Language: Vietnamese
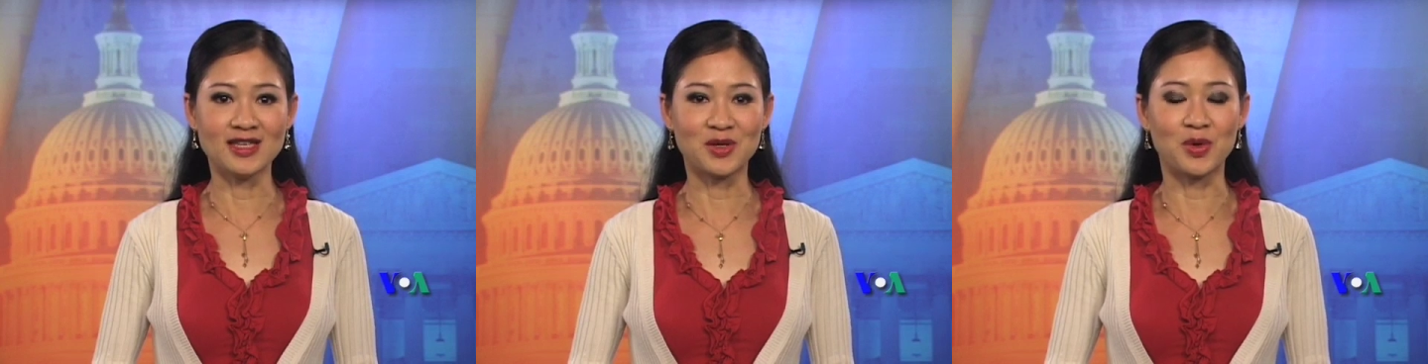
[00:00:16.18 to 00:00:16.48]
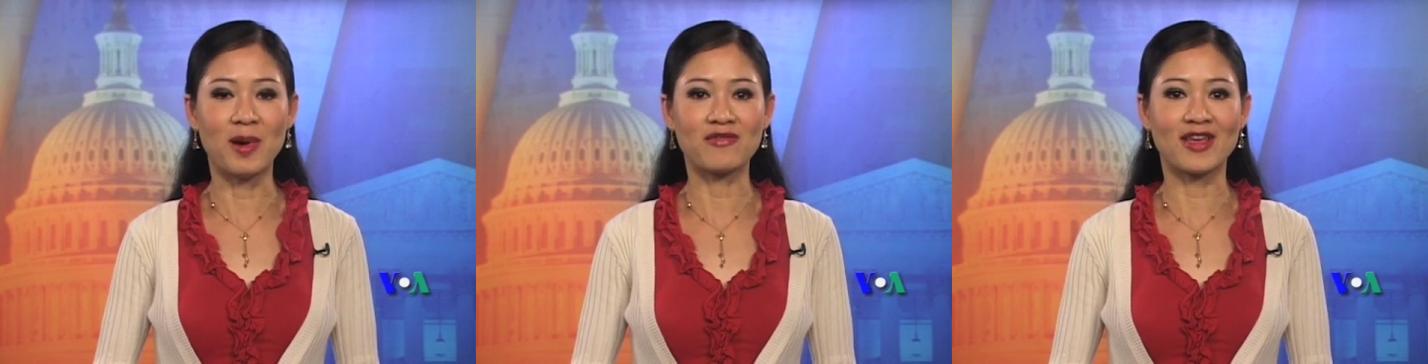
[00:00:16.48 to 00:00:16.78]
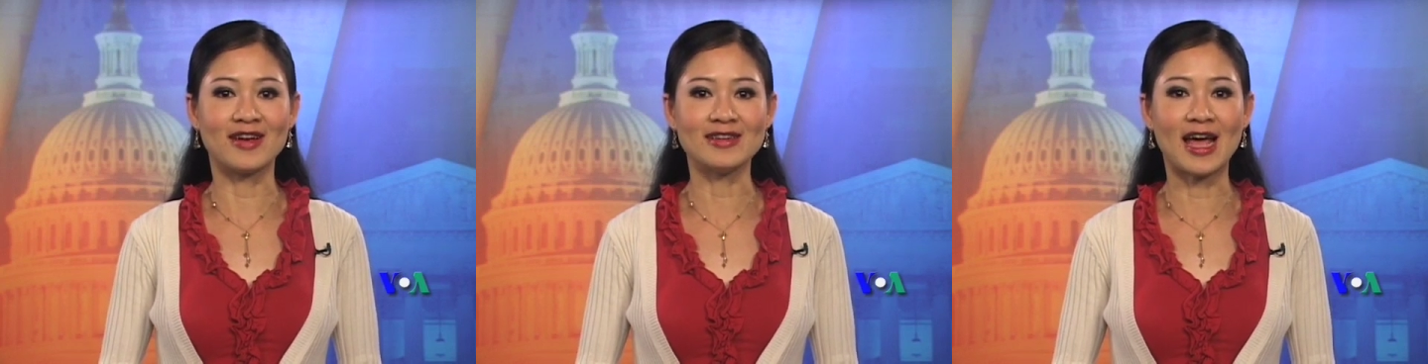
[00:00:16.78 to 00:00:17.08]
của Ban Việt
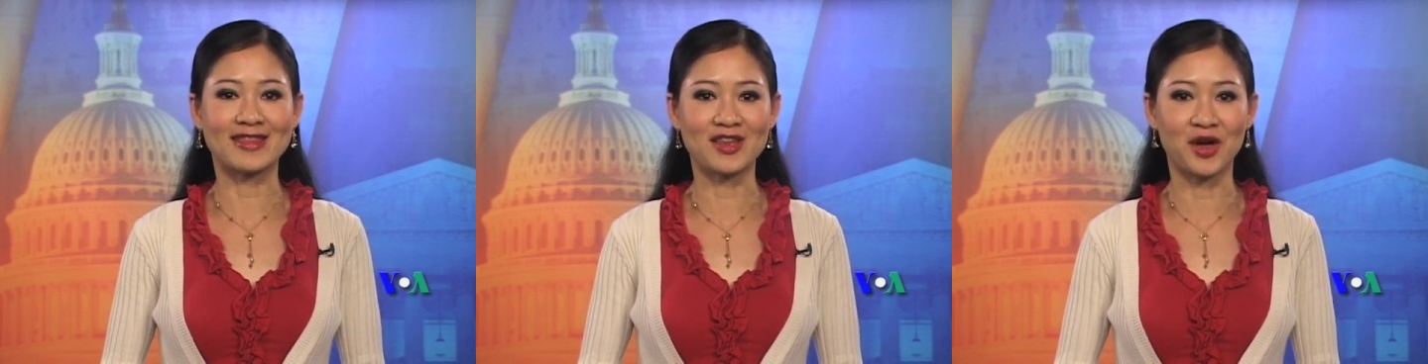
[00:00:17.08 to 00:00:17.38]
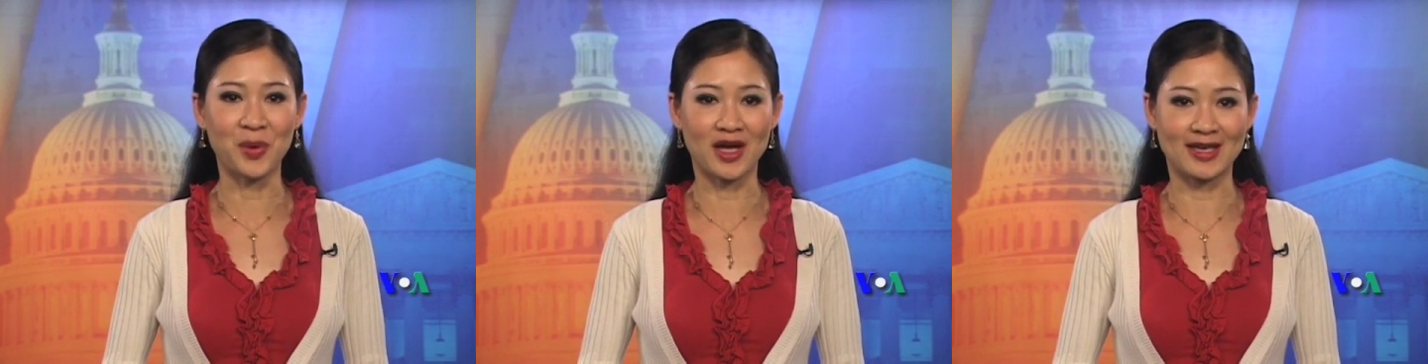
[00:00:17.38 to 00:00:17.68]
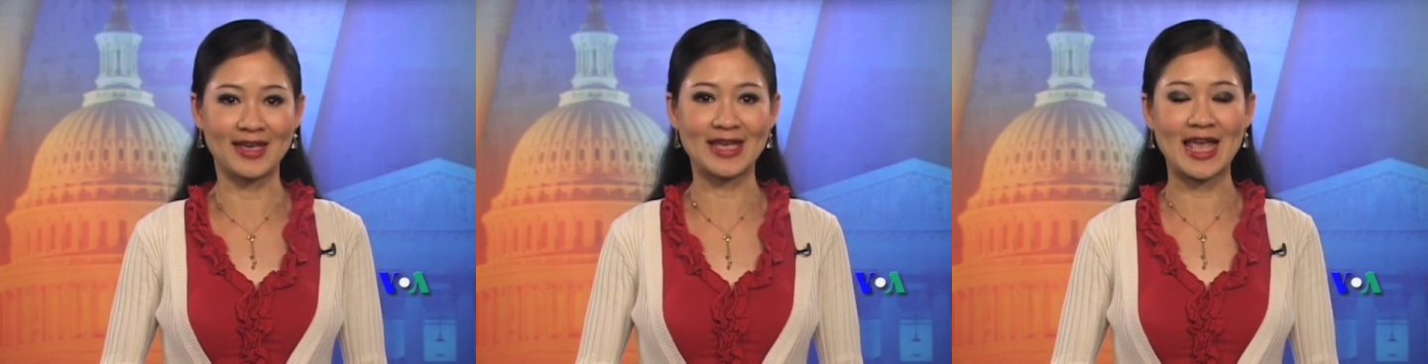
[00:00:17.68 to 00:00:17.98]
ngữ Đài Tiếng nói Hoa
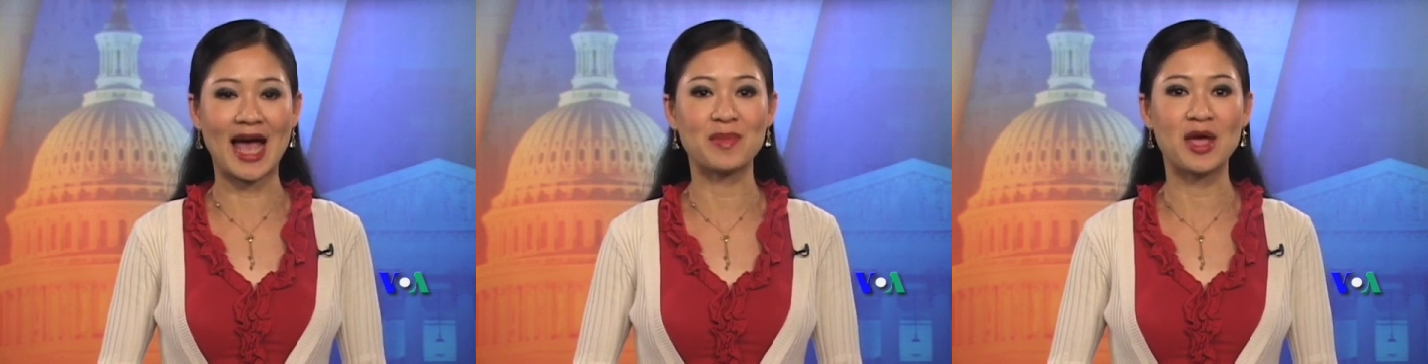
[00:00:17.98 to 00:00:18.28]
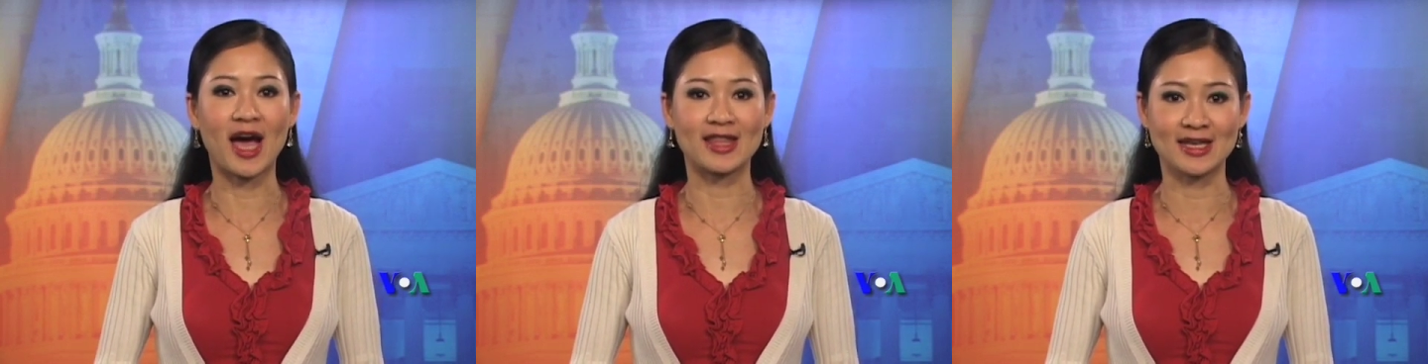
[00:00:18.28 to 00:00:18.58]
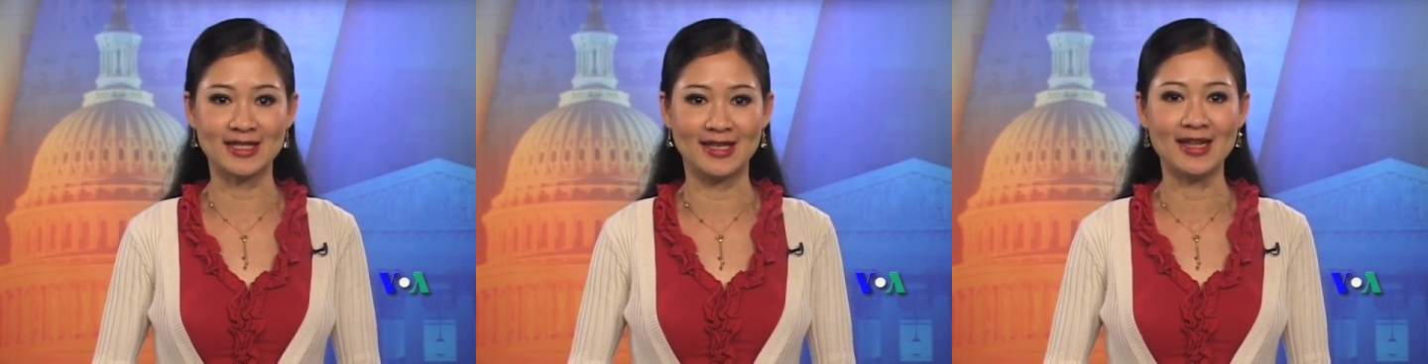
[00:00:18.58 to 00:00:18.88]
Kỳ ngày 22 tháng
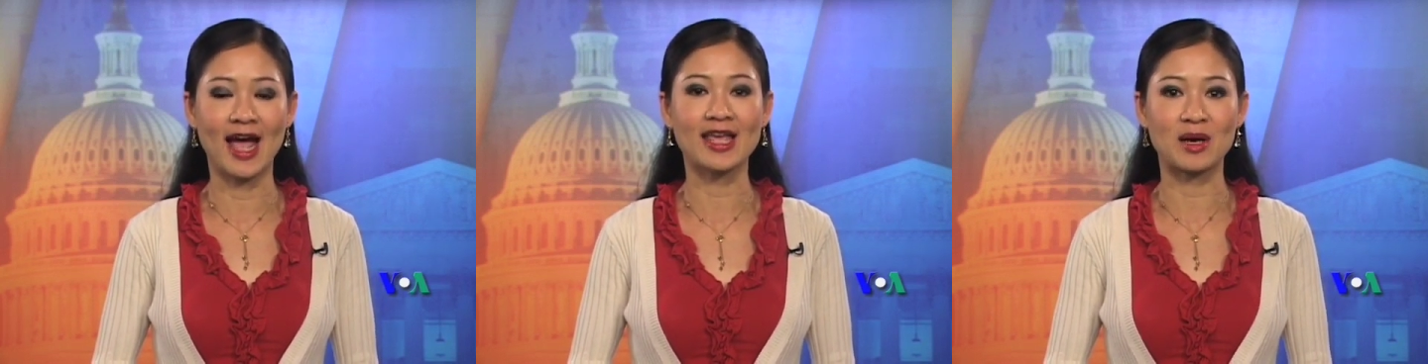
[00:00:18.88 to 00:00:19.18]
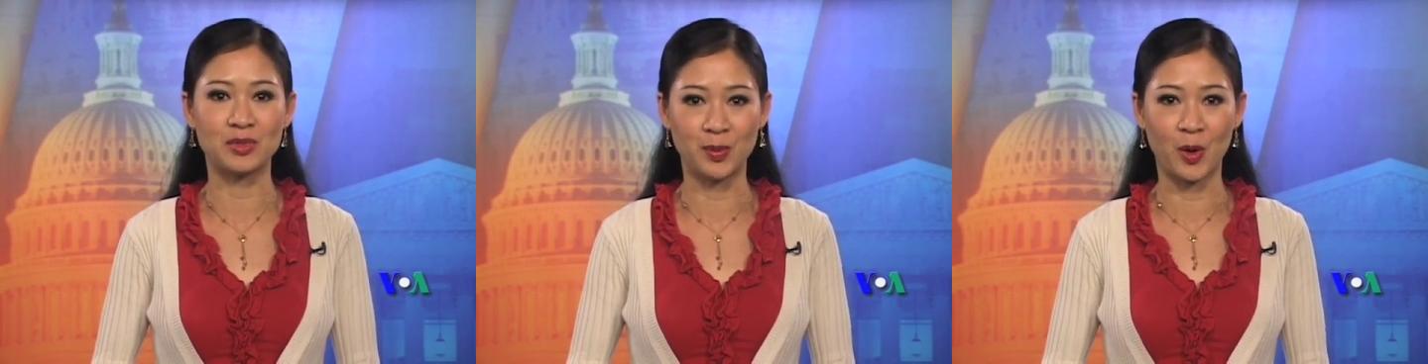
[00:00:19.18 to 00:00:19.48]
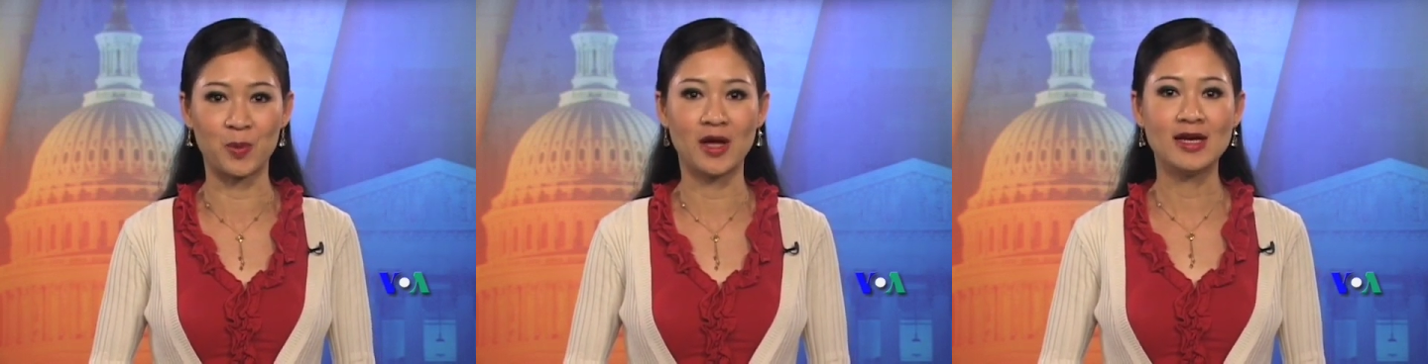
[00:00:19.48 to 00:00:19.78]
9,
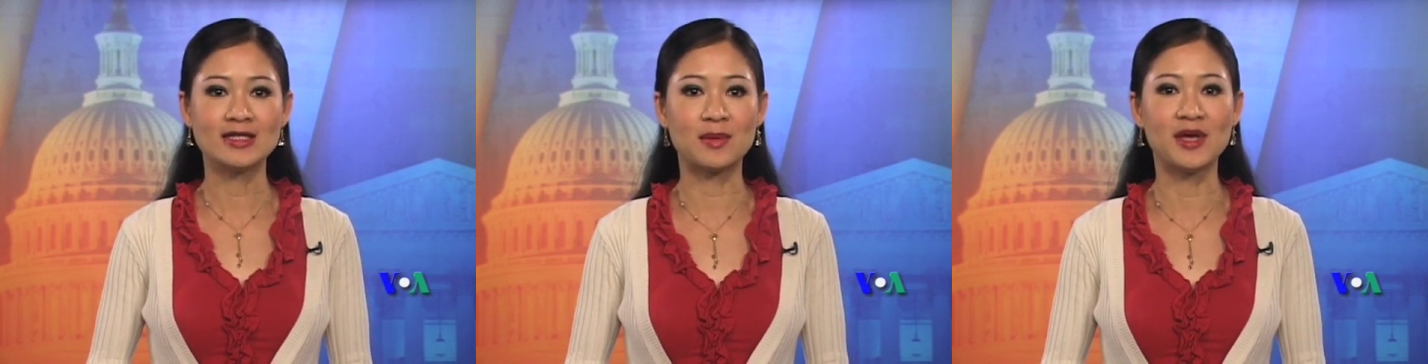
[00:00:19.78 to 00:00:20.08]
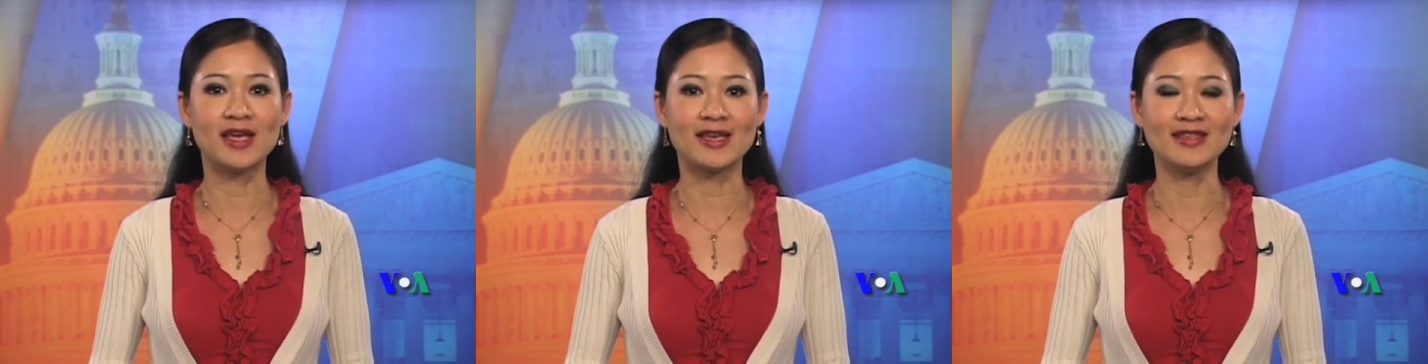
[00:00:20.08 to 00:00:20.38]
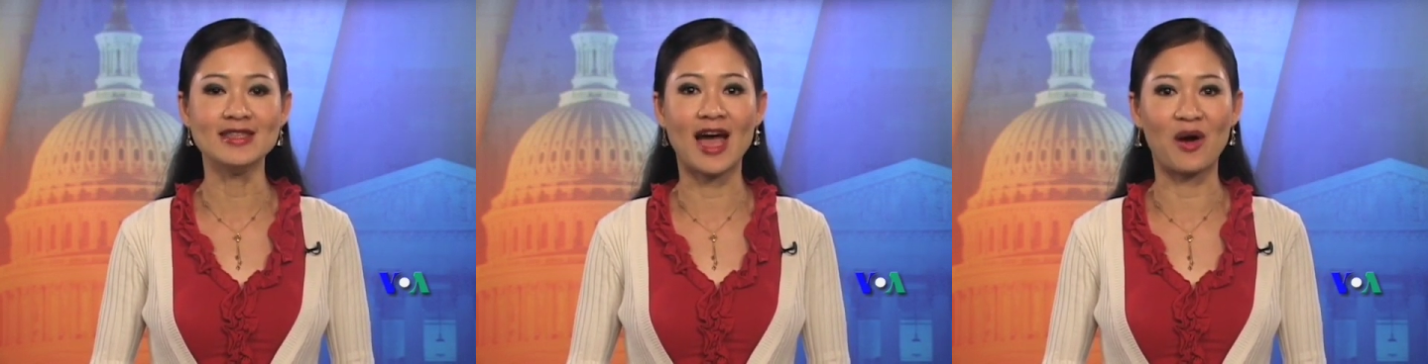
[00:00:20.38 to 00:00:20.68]
2011. Trà My kính
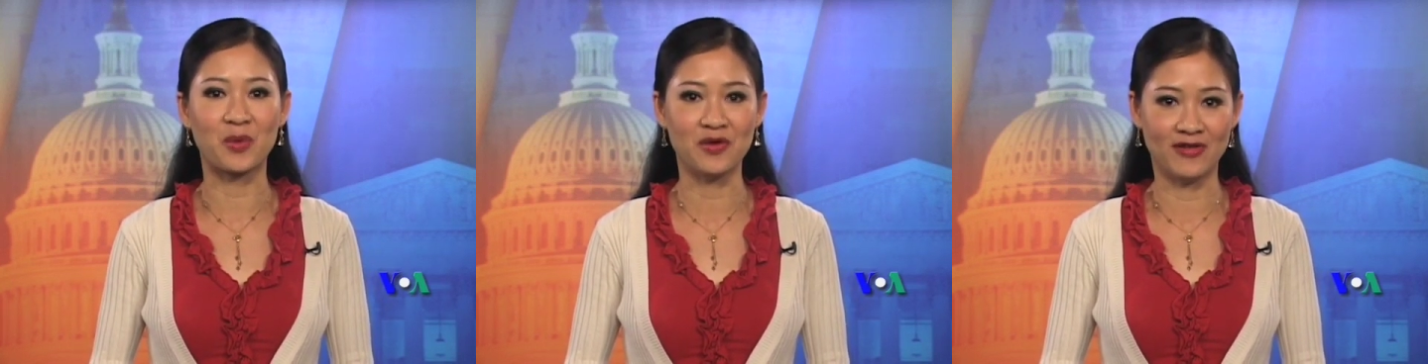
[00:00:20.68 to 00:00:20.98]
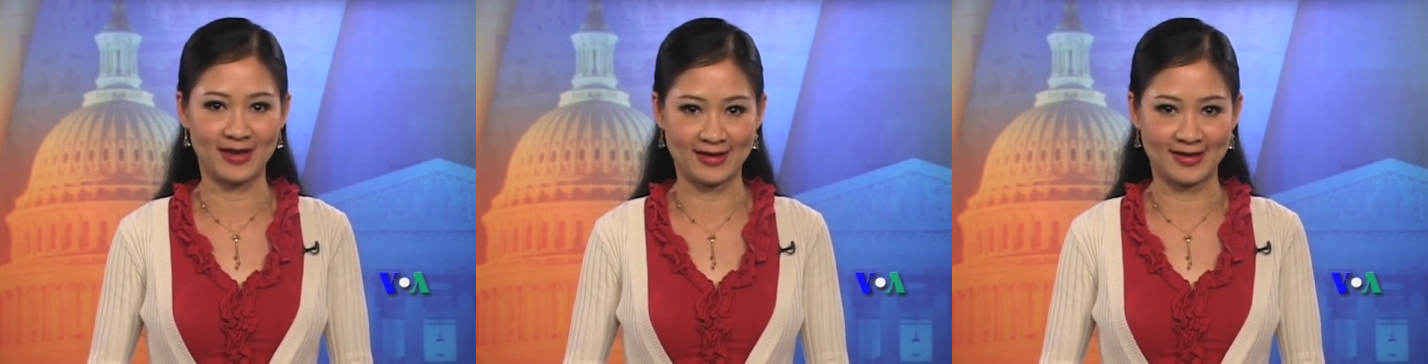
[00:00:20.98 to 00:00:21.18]
chào quý vị.